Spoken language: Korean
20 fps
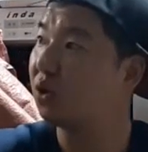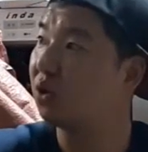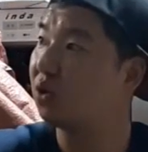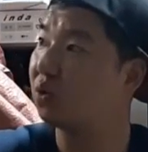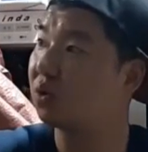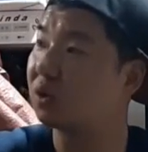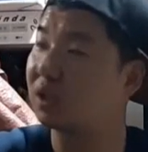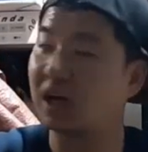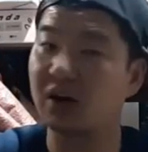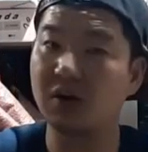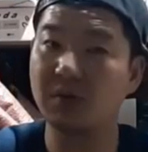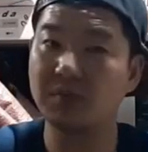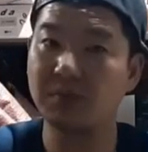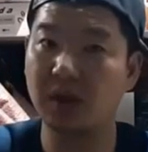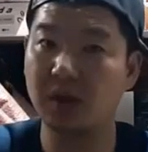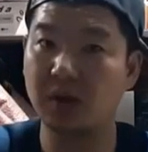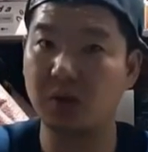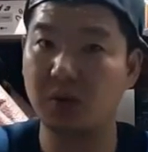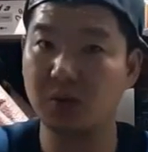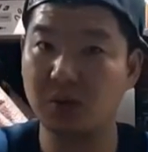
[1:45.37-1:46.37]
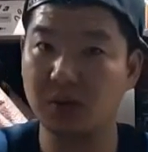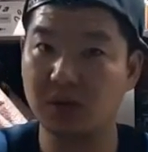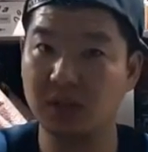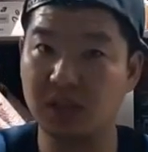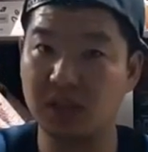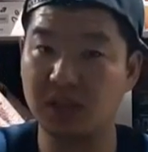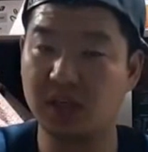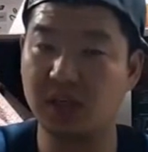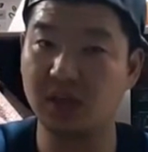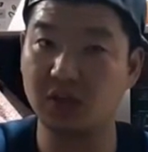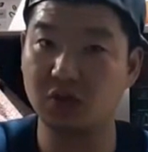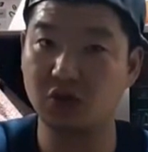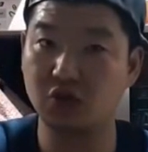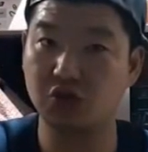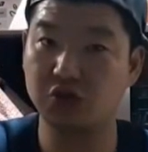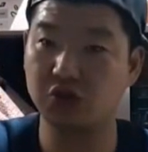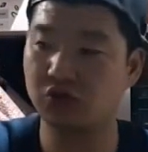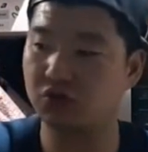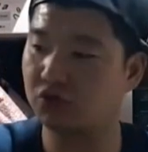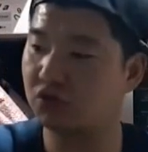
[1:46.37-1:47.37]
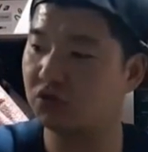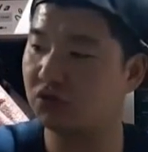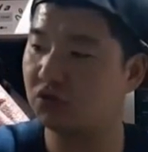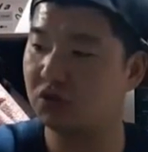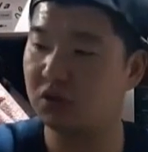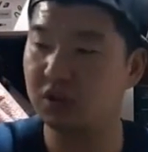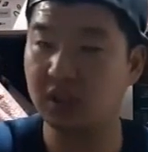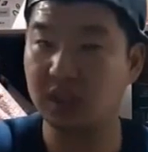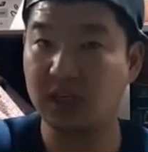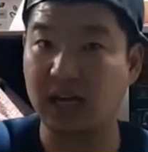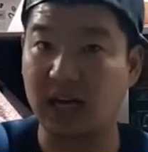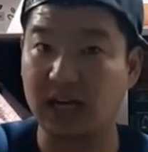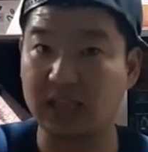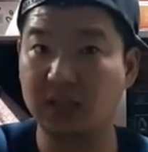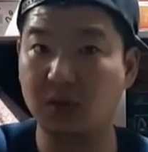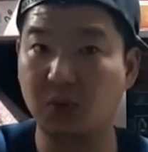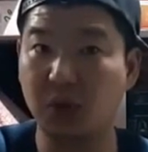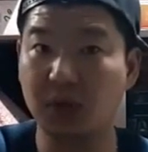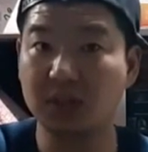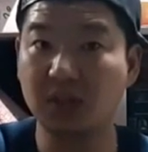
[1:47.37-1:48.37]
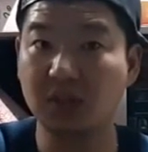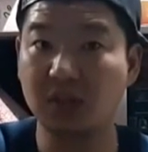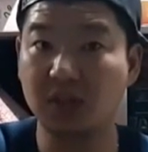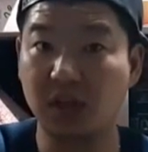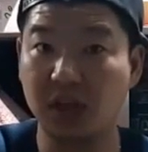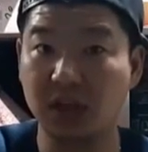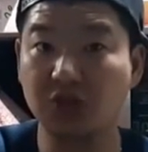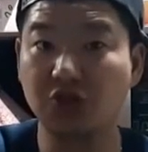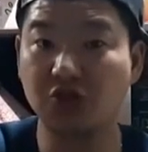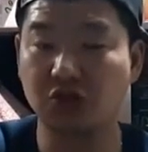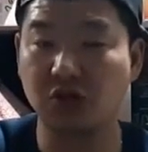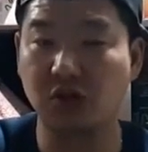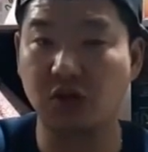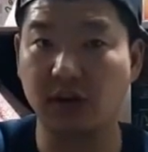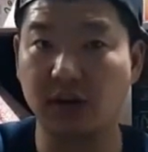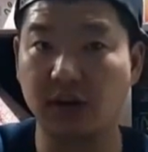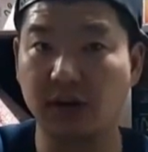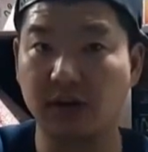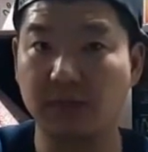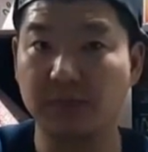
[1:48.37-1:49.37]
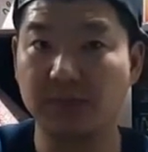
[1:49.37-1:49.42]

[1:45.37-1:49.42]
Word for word: 요 작업대로 이 기어 축으로 같이 회전을 해주는 거예요.